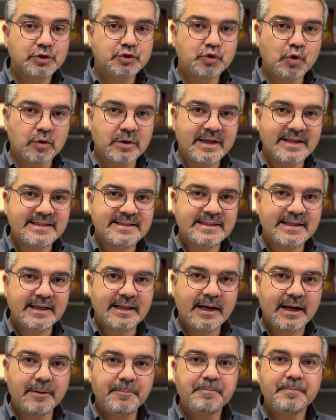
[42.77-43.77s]

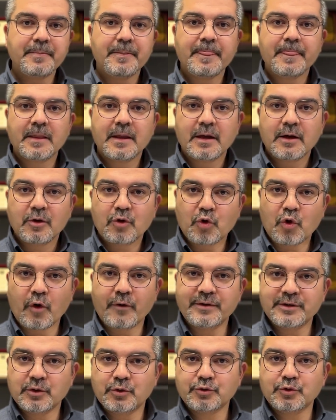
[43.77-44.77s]
Dolayısıyla
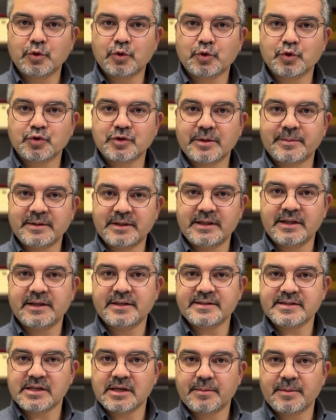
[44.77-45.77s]
Covid-19'da
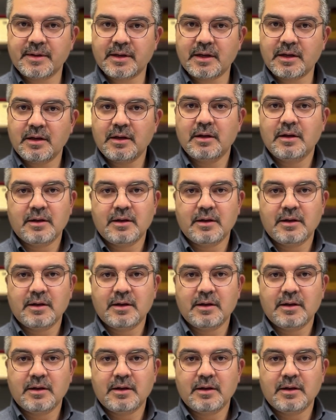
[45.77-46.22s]
bildiğiniz gibi